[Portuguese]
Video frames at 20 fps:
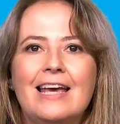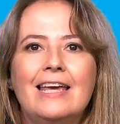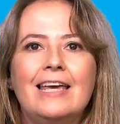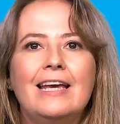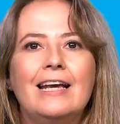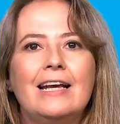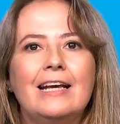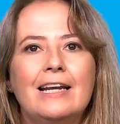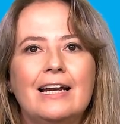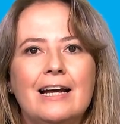
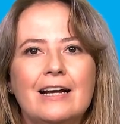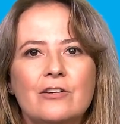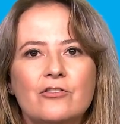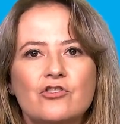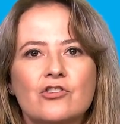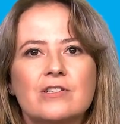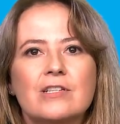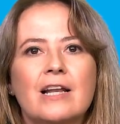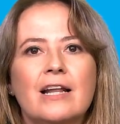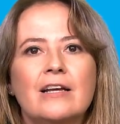e
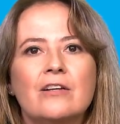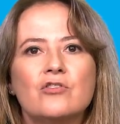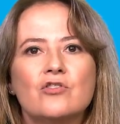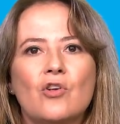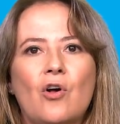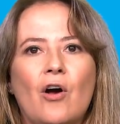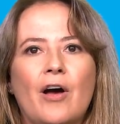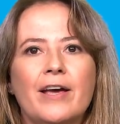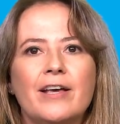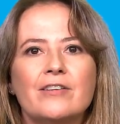grandes
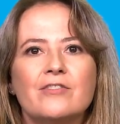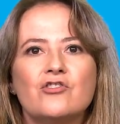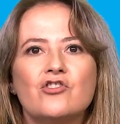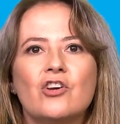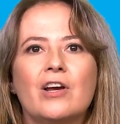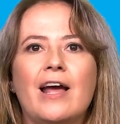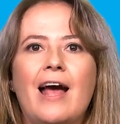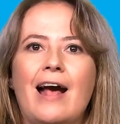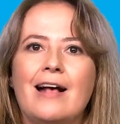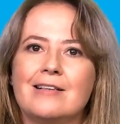lençóis
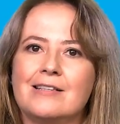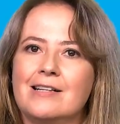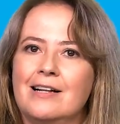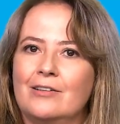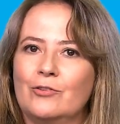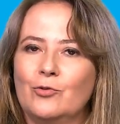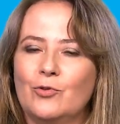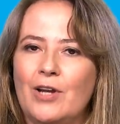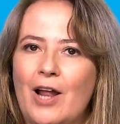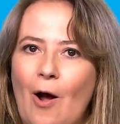de gás
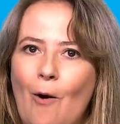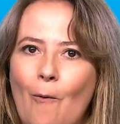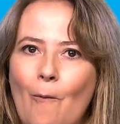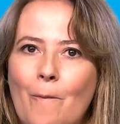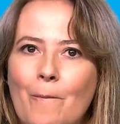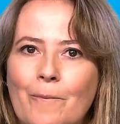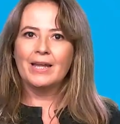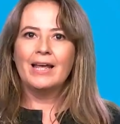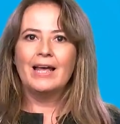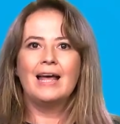natural.